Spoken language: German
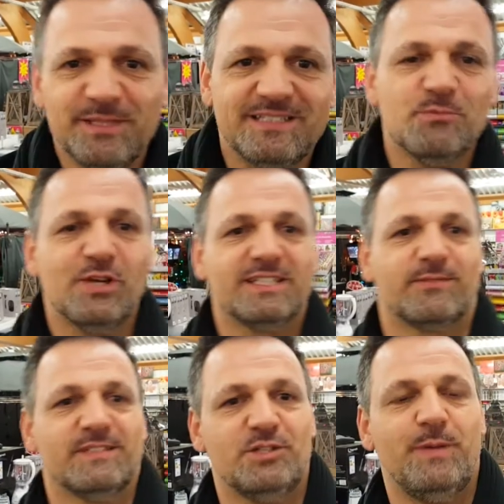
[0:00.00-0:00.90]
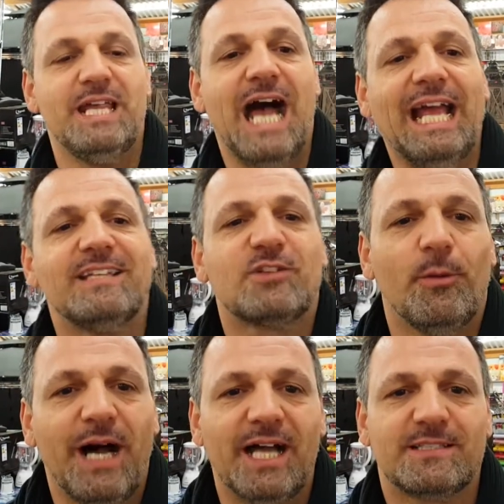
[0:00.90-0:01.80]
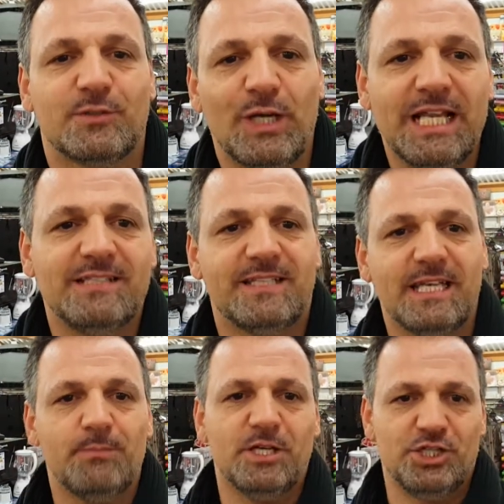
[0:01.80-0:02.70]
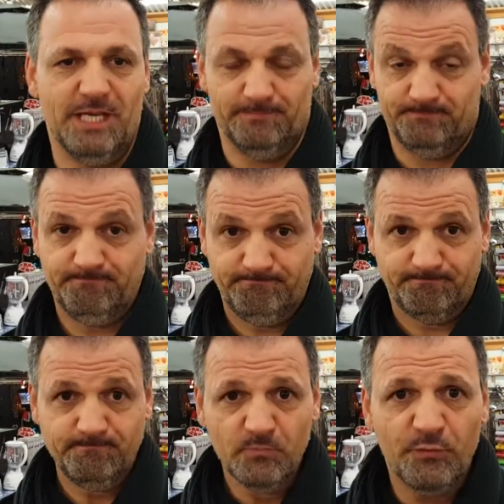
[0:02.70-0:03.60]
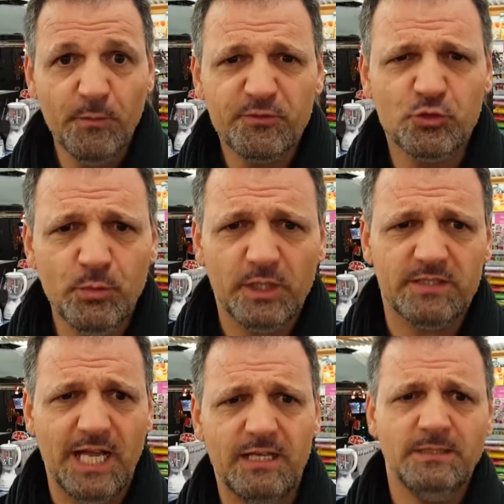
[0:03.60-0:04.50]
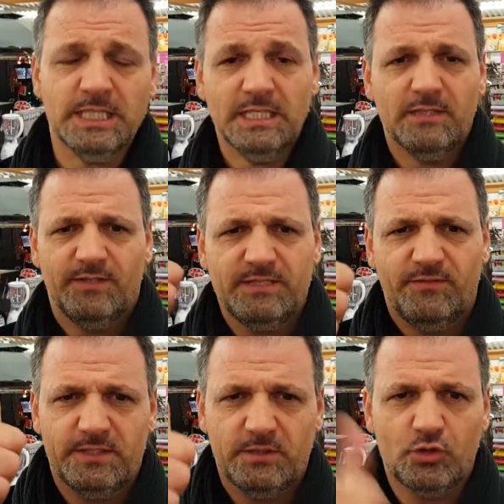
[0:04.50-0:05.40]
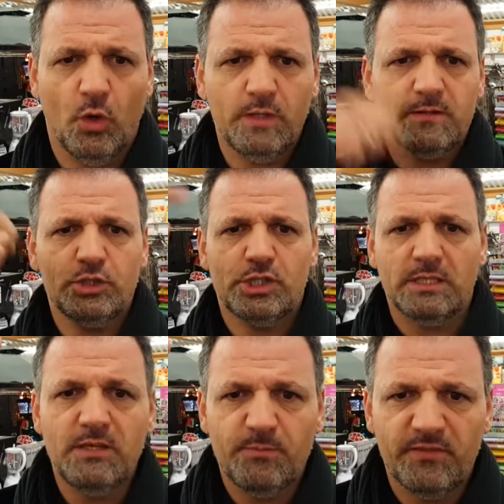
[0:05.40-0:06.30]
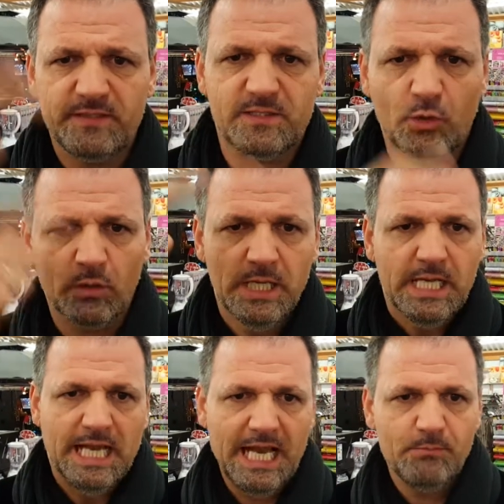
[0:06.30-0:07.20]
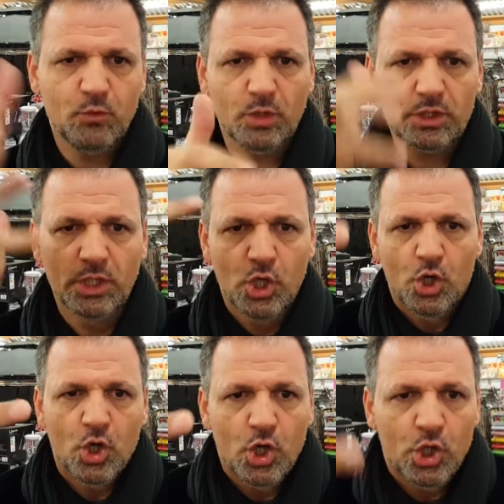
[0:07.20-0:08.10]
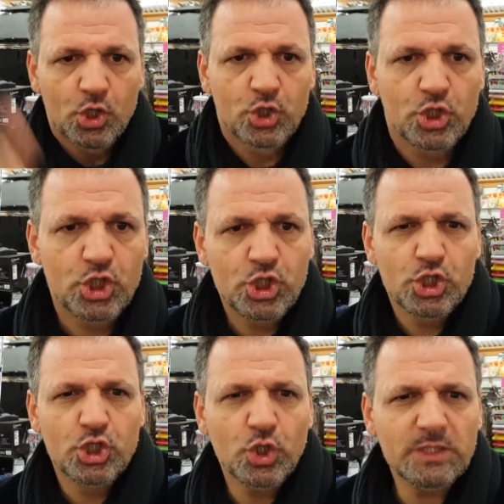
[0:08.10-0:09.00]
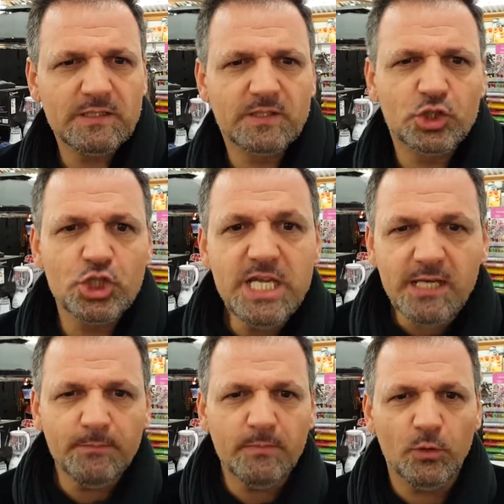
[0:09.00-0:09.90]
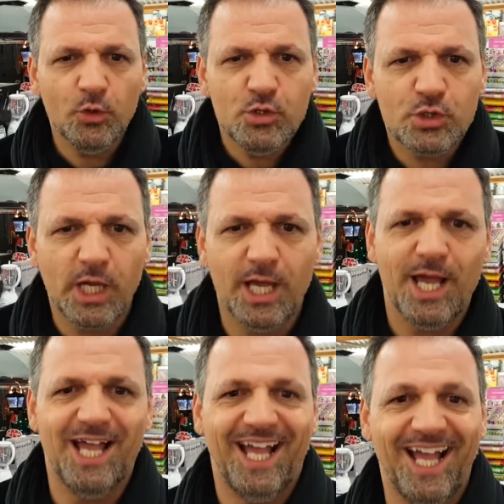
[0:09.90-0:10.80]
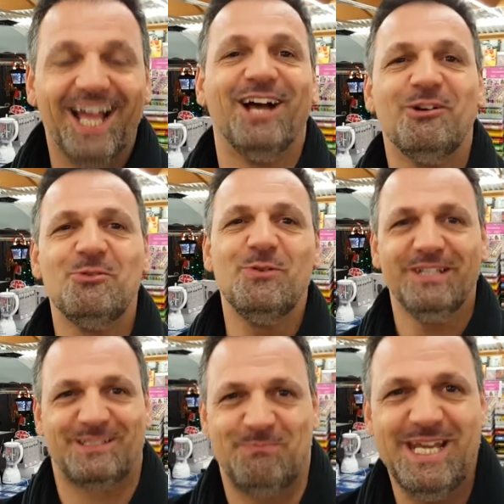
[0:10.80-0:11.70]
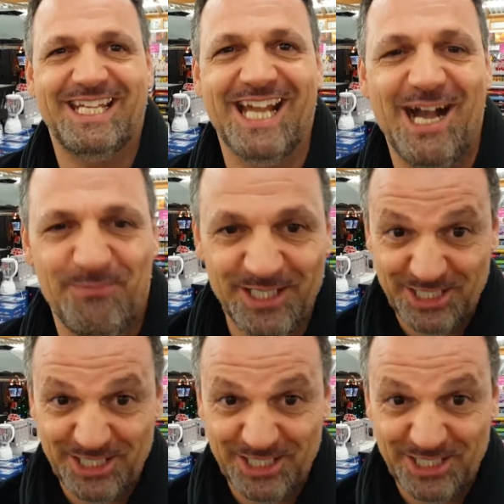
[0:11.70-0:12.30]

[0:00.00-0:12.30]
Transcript: mit 720p, 1,8 Zoll LCD-Bildschirm fünf Zubehörteile, wasserfestes Gehäuse, Stativbefestigung, Helmgurt, Schutzschirm und äh, USB-Kabel.